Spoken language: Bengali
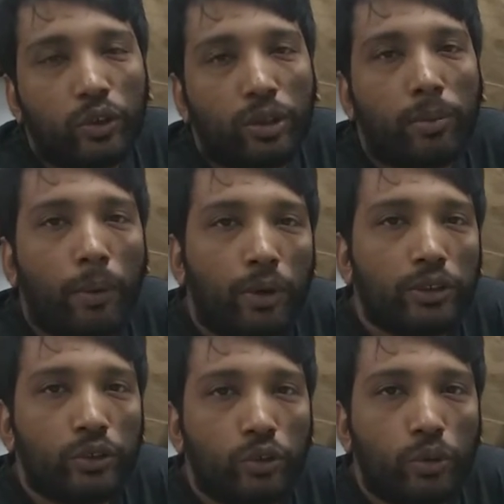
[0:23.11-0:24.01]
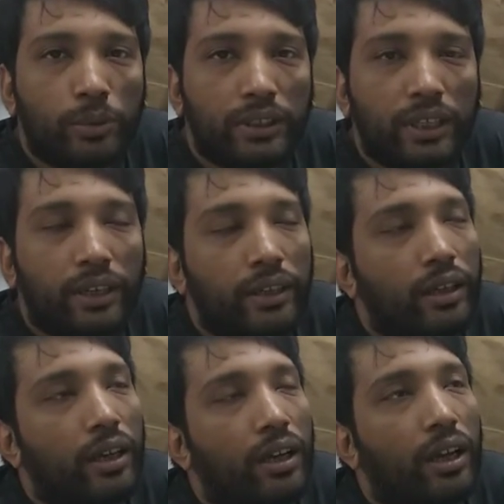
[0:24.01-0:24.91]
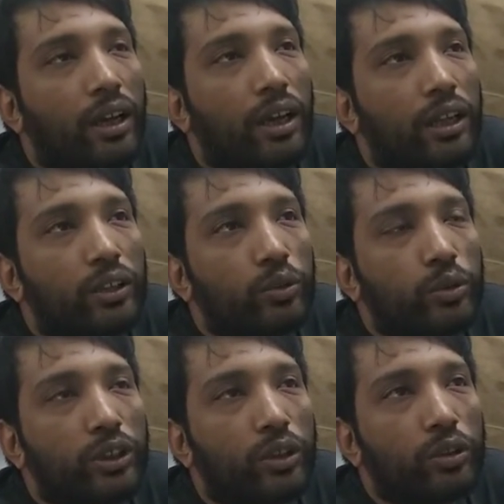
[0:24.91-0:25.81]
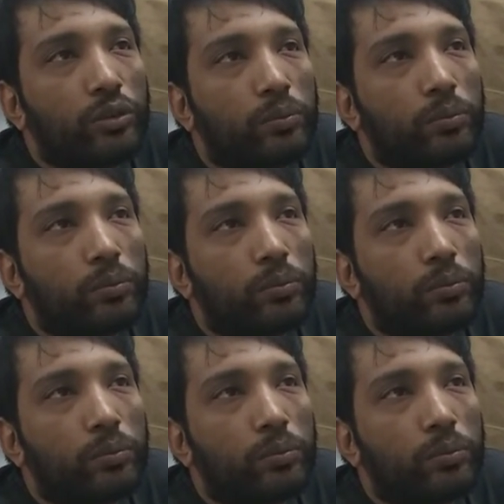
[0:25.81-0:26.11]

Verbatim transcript: ওনার বাবা একজন কবি ছিলেন তো উনি যখন